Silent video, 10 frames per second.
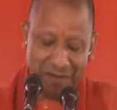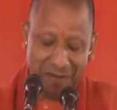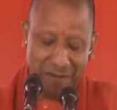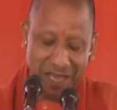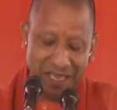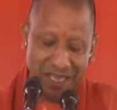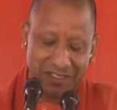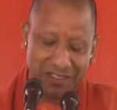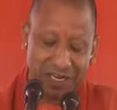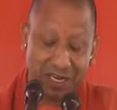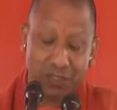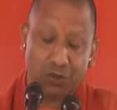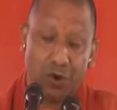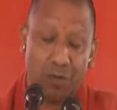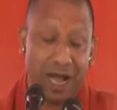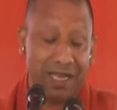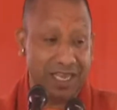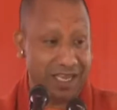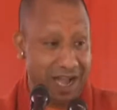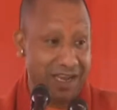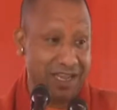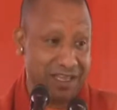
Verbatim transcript: भई सकल शोभा के खाने